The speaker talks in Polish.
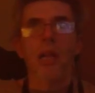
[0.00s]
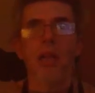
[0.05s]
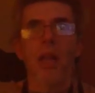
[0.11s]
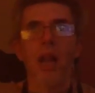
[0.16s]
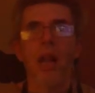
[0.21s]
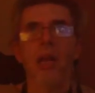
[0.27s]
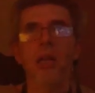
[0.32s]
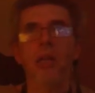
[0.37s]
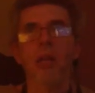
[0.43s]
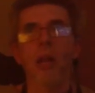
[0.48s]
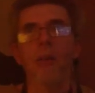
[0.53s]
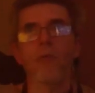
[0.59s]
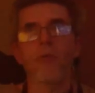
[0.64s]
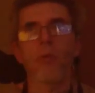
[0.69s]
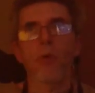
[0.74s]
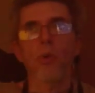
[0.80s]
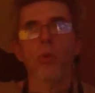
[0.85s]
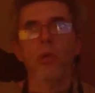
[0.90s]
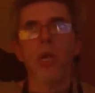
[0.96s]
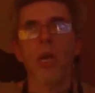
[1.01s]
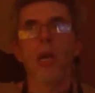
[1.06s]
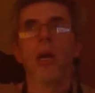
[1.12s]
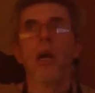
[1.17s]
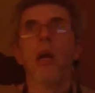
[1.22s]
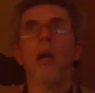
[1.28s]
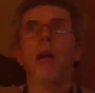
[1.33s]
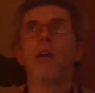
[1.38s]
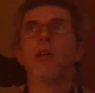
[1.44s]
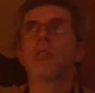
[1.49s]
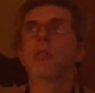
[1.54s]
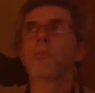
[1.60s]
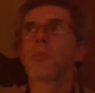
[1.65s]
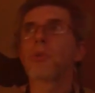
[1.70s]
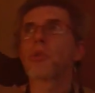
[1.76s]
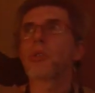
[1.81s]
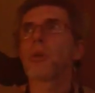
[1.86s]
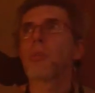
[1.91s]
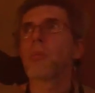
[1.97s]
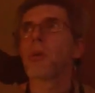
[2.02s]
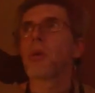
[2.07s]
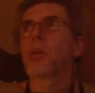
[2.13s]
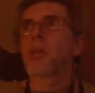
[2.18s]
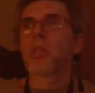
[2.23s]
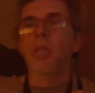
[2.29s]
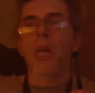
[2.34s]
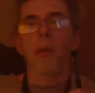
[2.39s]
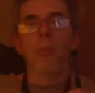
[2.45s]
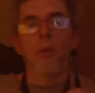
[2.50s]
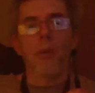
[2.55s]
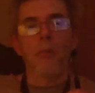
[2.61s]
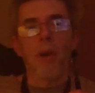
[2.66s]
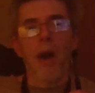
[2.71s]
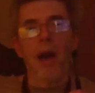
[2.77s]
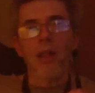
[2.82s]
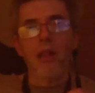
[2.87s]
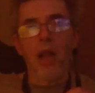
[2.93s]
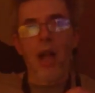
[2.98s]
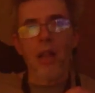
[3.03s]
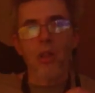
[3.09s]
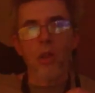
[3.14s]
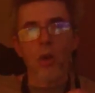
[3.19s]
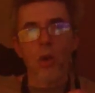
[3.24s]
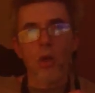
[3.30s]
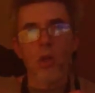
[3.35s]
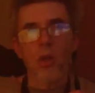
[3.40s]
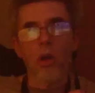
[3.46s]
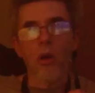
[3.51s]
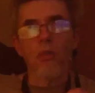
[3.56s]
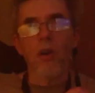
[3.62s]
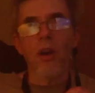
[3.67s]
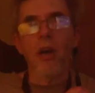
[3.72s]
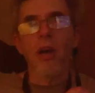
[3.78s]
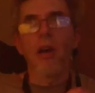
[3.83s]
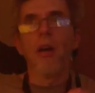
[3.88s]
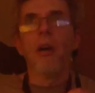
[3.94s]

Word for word: dalej, tam różne sposoby, że tak powiem, androidowe,